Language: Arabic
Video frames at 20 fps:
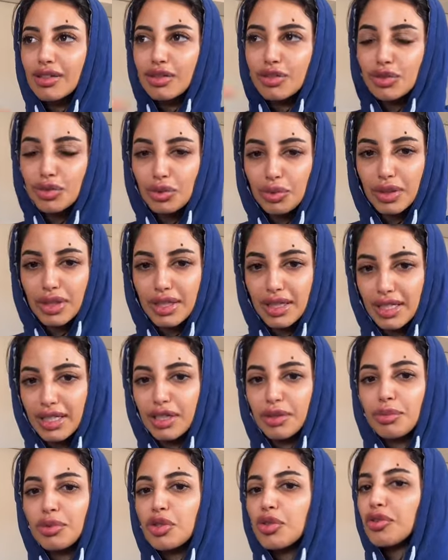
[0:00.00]
صوري اللي
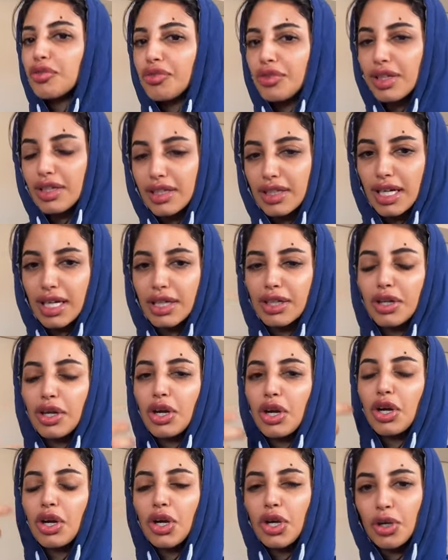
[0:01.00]
بدون فلتر
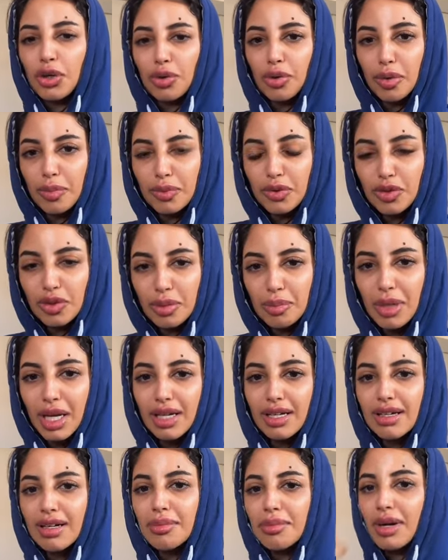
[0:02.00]
وبدون
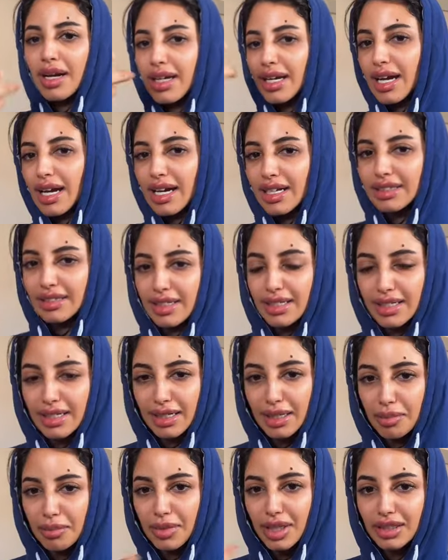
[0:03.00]
ميك اب انا حاطه
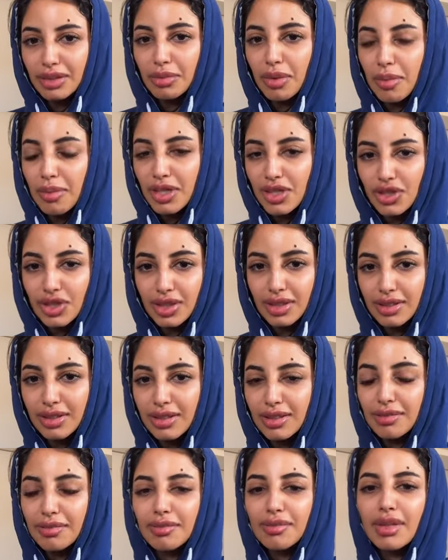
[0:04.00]
كريم رطبه بشرتي
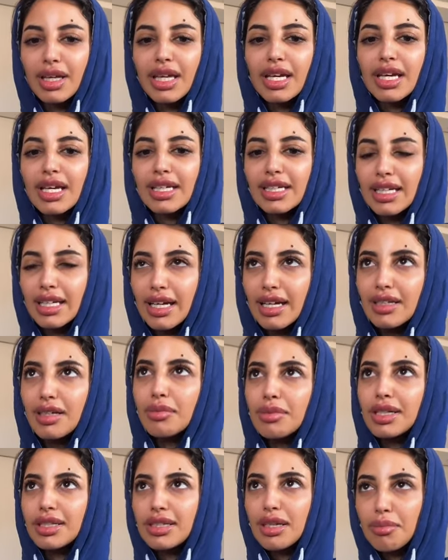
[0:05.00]
يعني انا
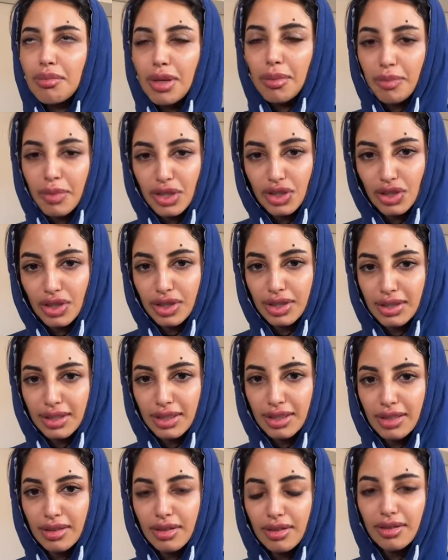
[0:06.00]
مهتمه
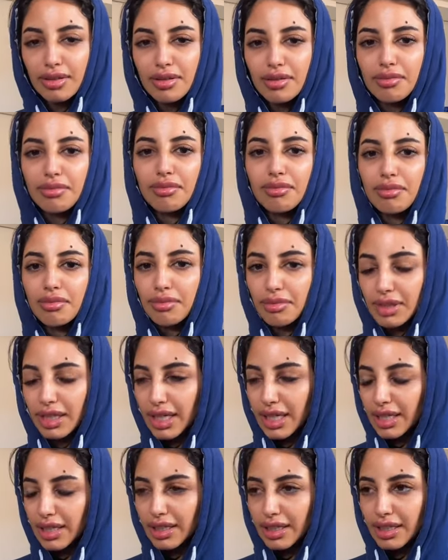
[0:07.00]
ببشرتي
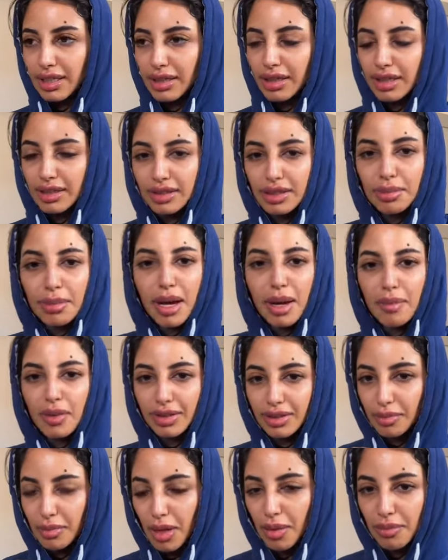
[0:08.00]
يعني اهتمام
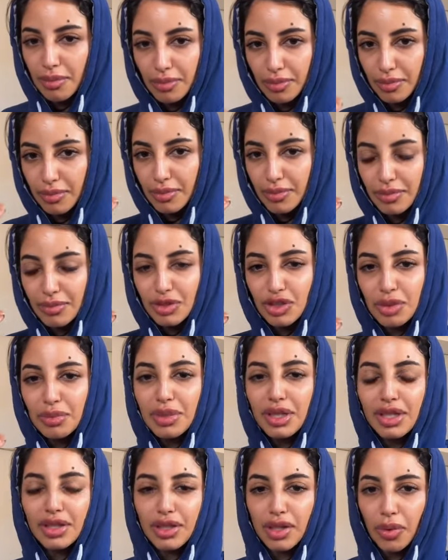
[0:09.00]
اهتمام من
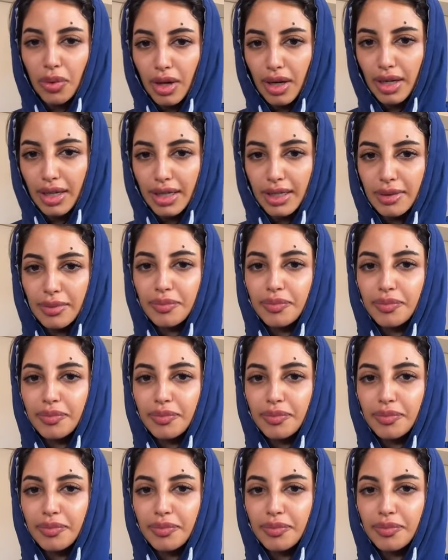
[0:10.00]
جميع النواحي